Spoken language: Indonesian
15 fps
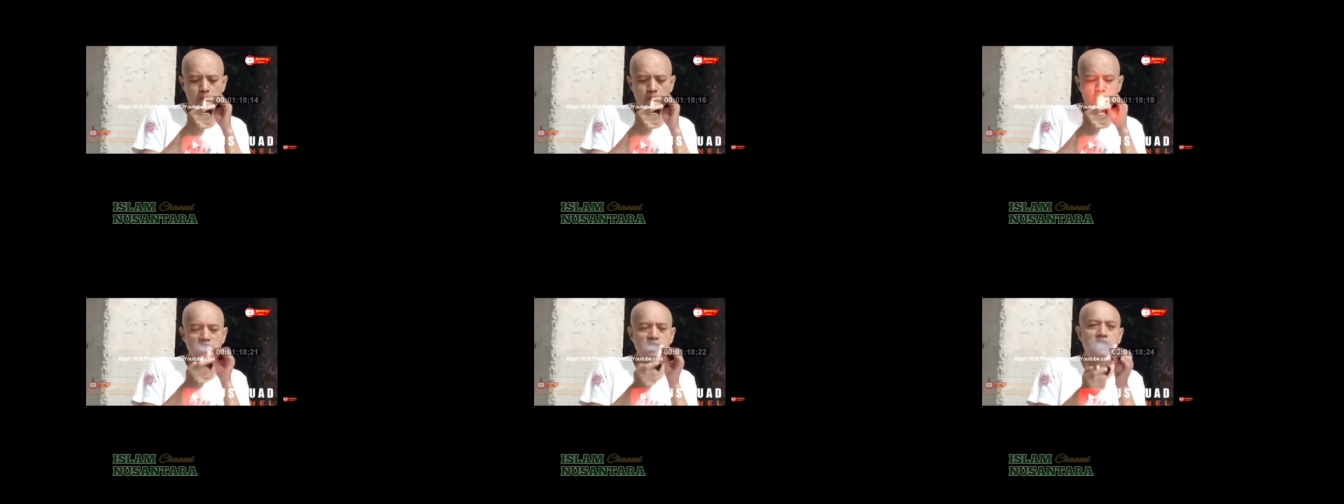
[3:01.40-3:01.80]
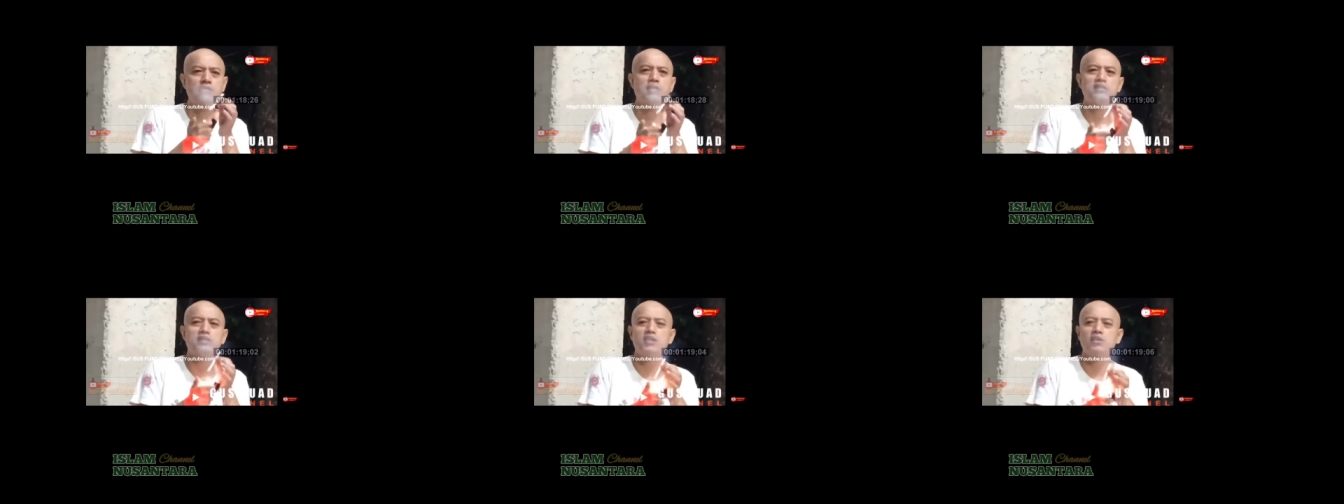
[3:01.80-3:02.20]
lihat
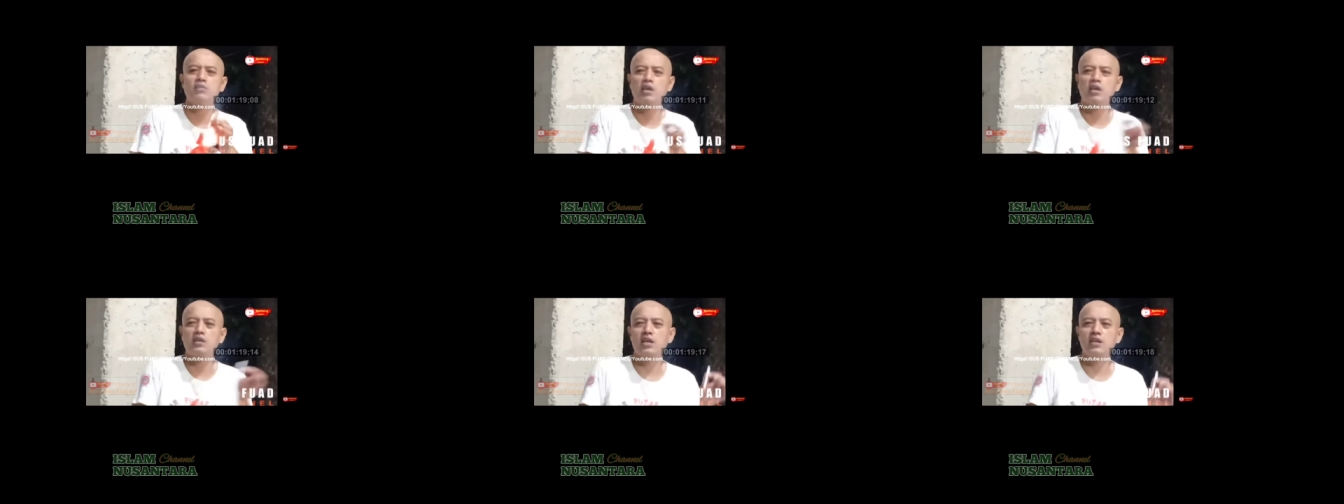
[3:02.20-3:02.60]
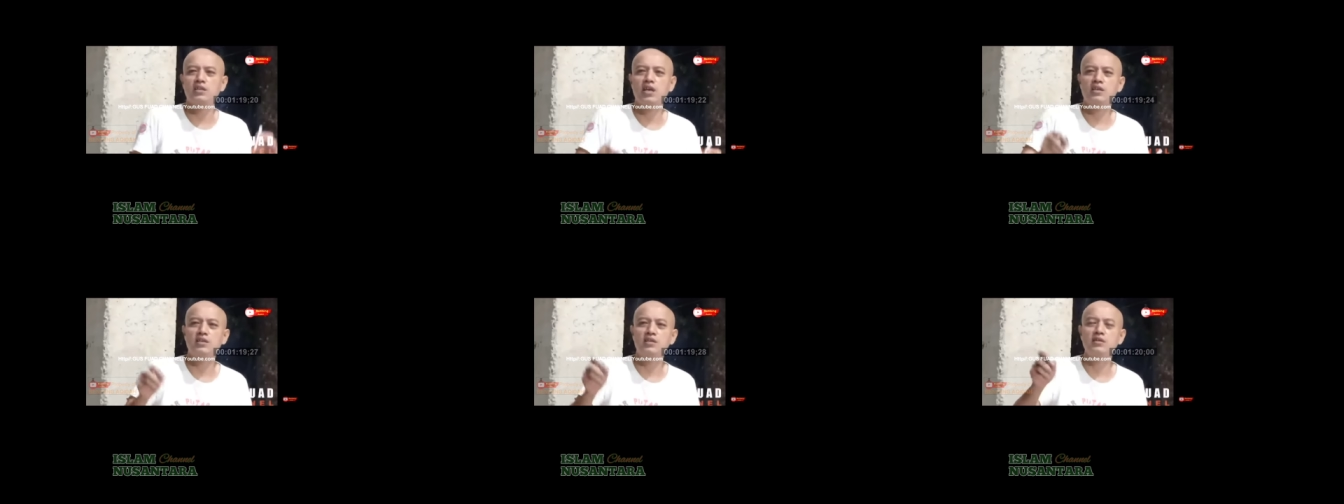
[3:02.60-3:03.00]
wajahnya udah kelihatan
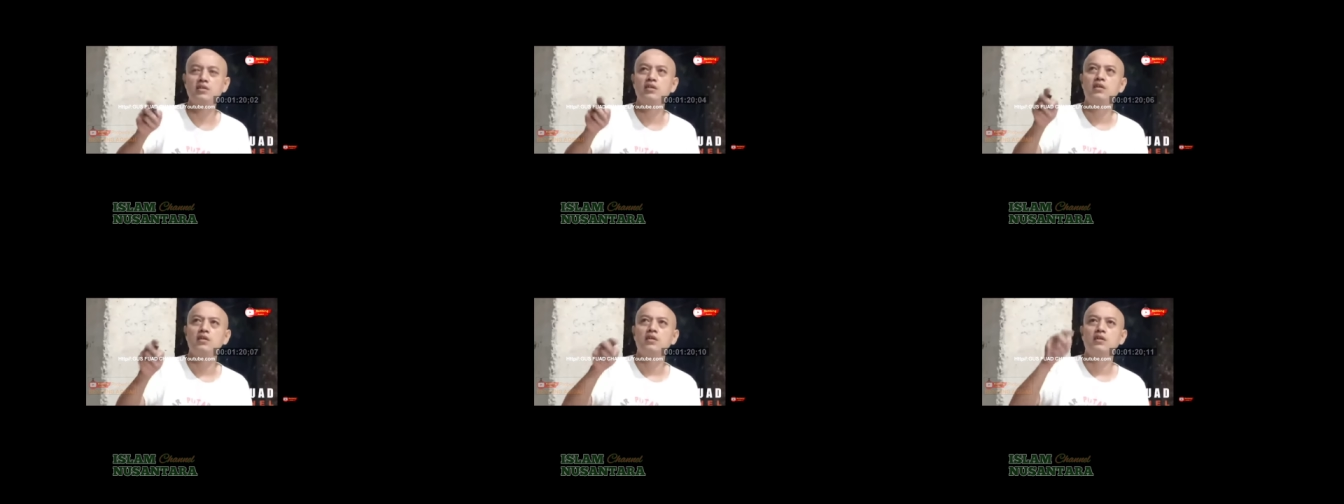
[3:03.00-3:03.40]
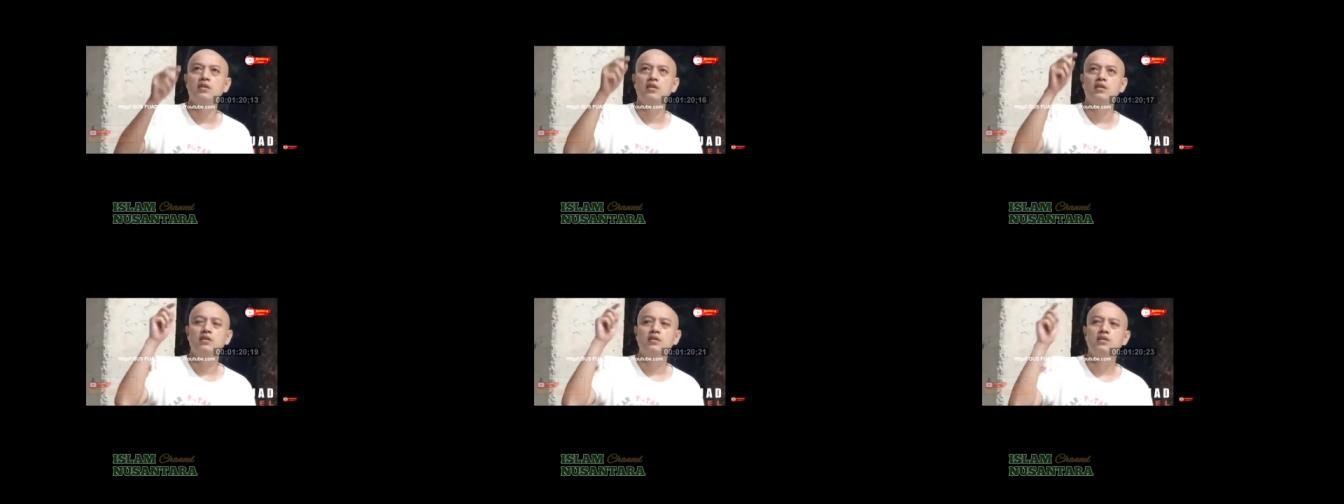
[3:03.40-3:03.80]
nih
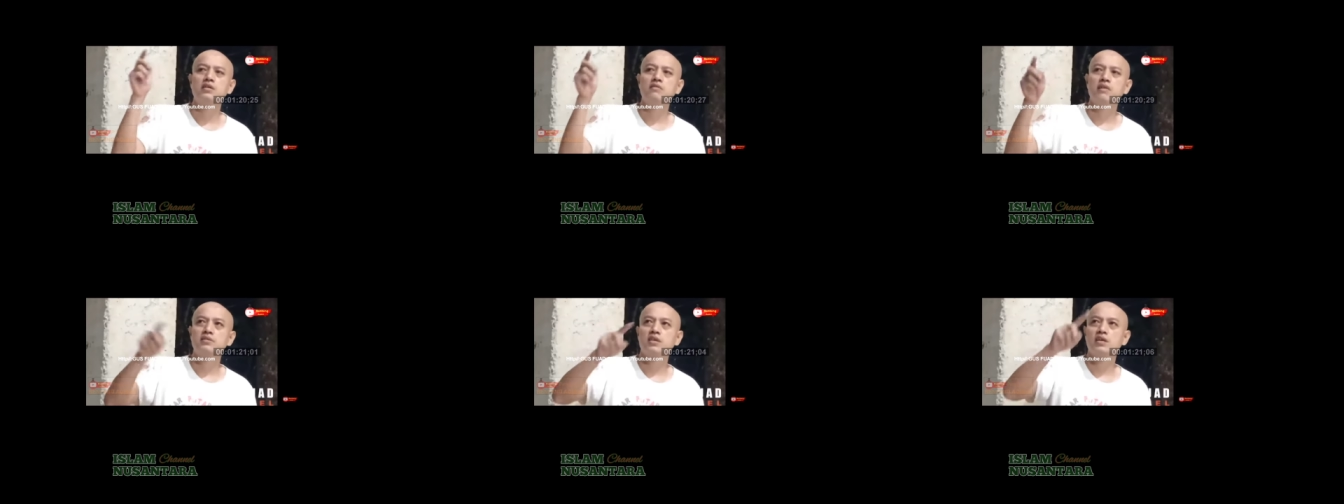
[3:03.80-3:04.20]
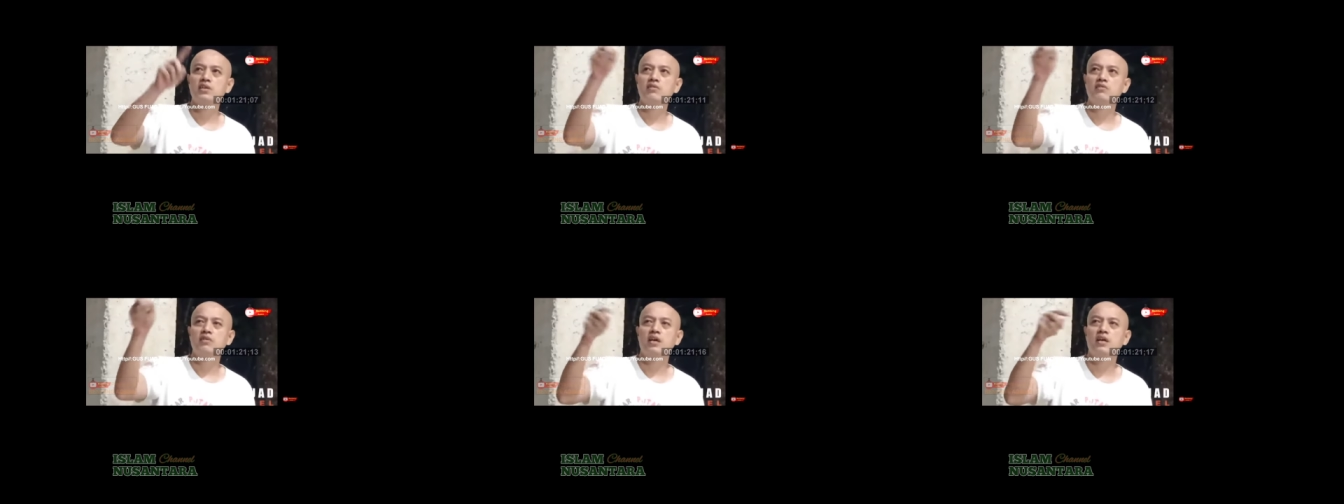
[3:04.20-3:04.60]
di wajahnya
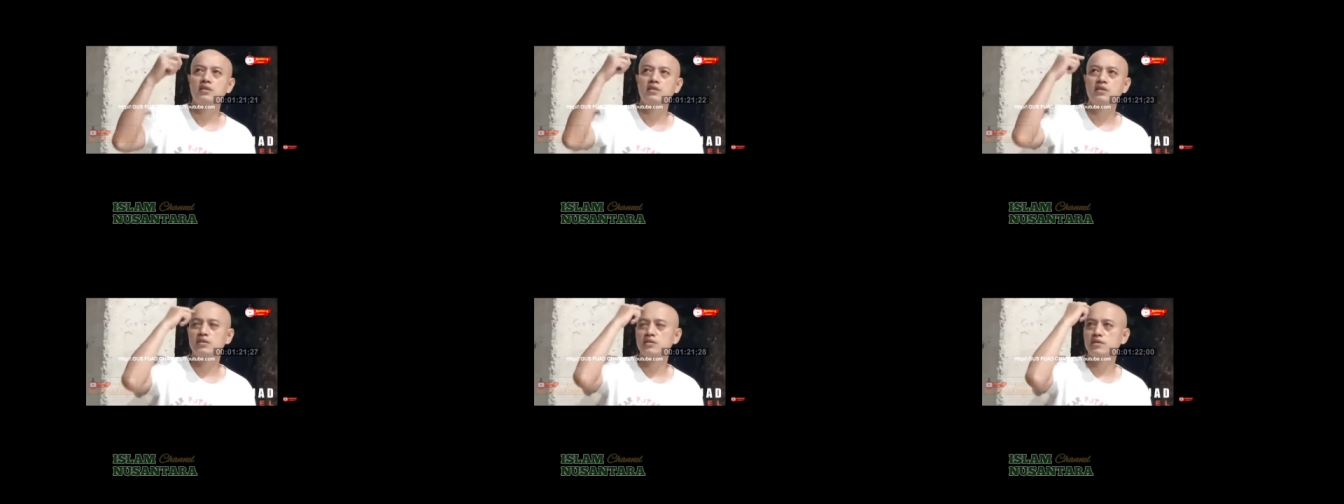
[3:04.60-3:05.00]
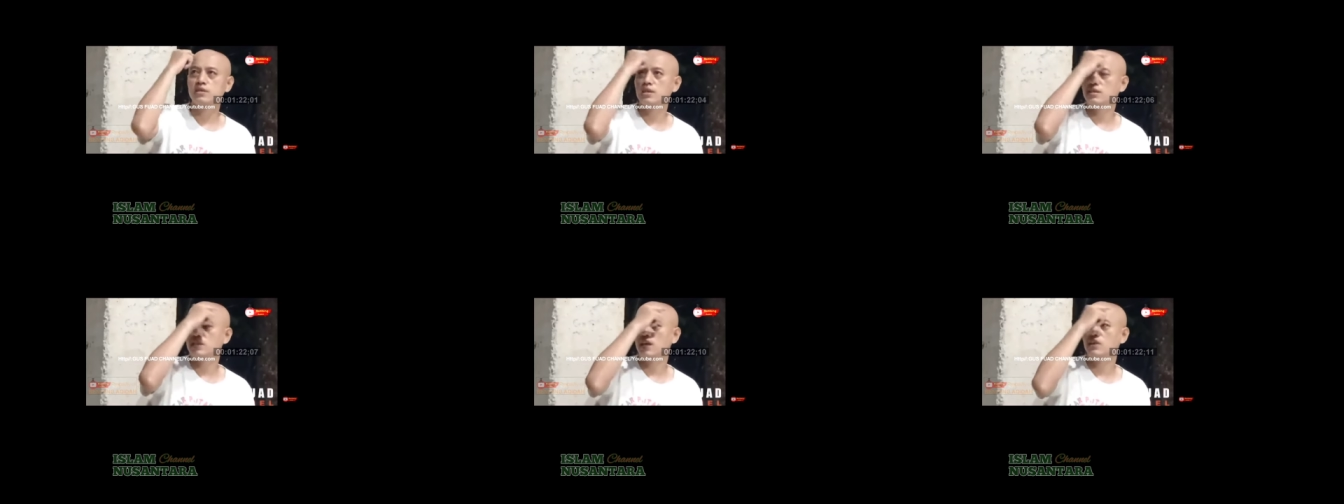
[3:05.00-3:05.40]
udah di
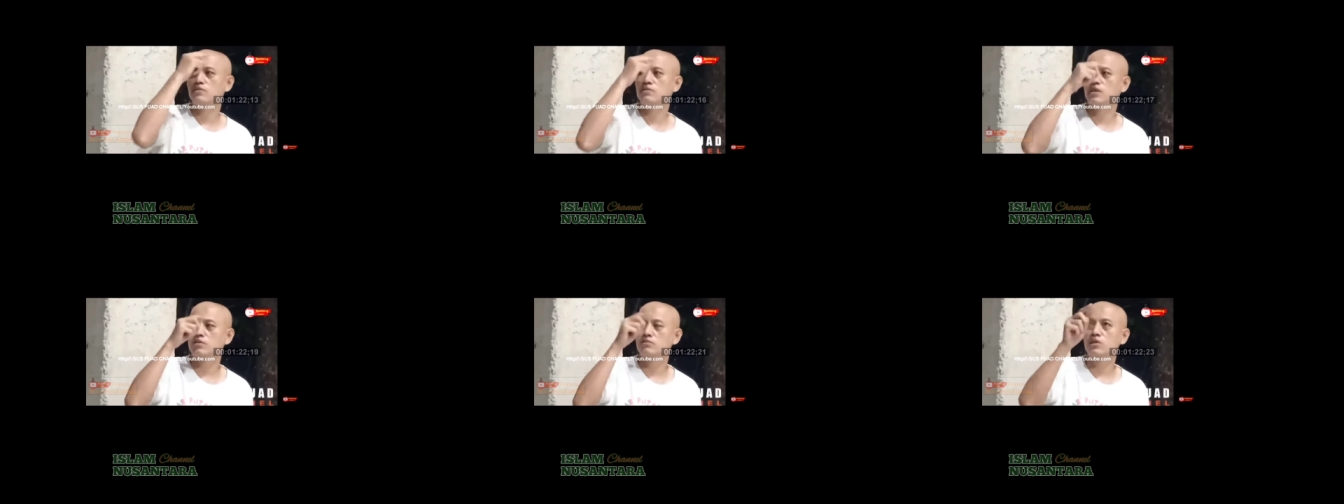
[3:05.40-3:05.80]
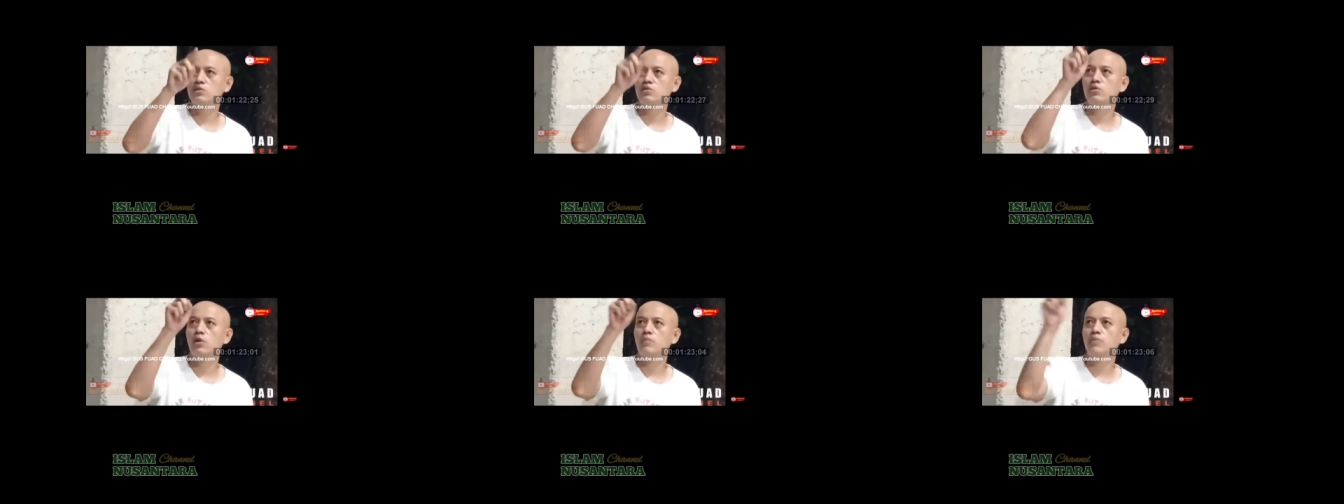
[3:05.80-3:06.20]
sininya itu tertulis
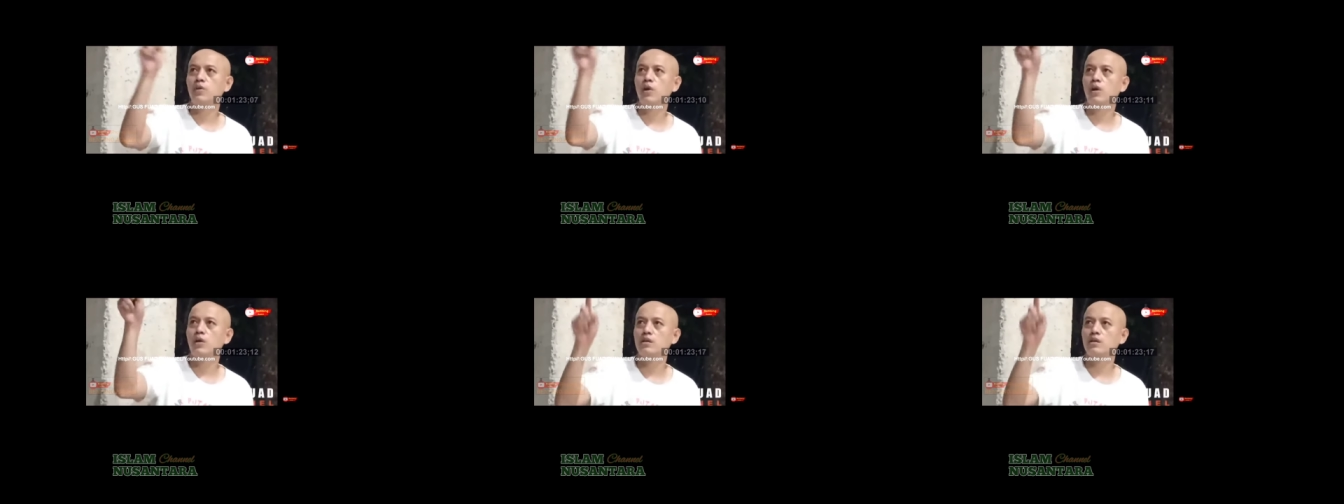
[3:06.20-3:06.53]
goblok